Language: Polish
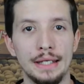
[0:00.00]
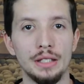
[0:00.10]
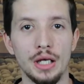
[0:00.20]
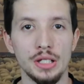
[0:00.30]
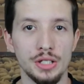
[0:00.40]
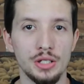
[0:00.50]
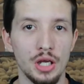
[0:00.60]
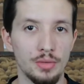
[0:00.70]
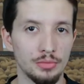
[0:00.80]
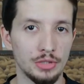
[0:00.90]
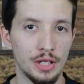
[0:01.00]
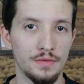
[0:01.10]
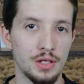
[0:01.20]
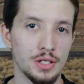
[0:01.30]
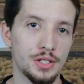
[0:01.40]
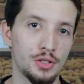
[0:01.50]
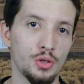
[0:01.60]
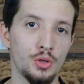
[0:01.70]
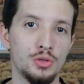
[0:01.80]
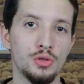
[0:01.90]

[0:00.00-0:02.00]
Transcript: Ja dzisiaj mam dla was coś,